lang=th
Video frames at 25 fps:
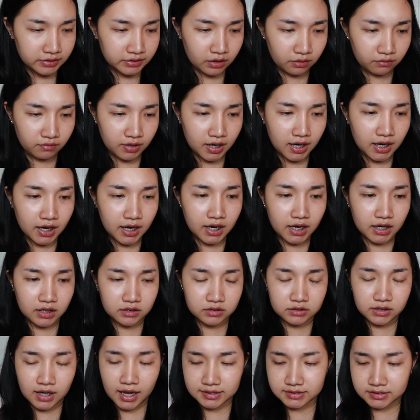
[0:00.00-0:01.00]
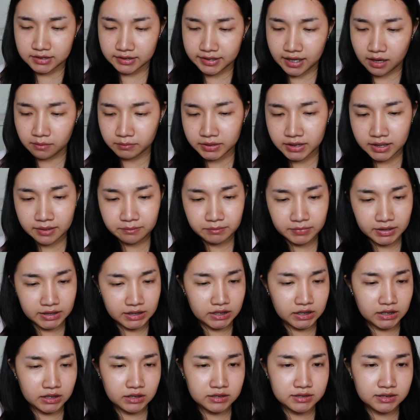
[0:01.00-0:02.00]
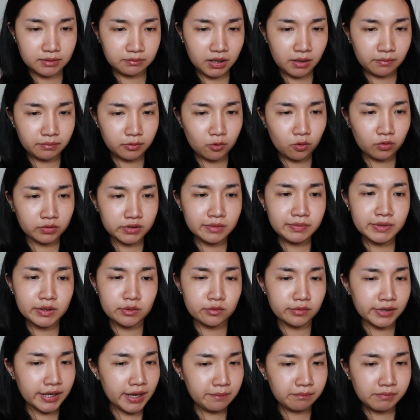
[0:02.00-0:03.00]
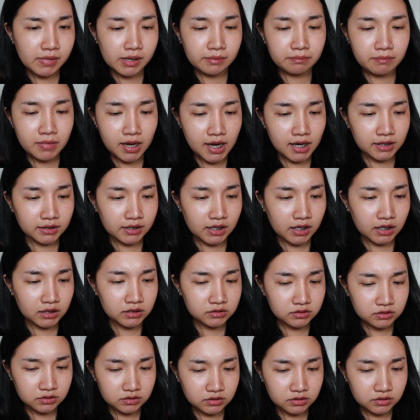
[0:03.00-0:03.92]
แต่ว่าอาจจะยังไม่ได้มีสำหรับคนที่ผิวเข้มมาก ๆ นะ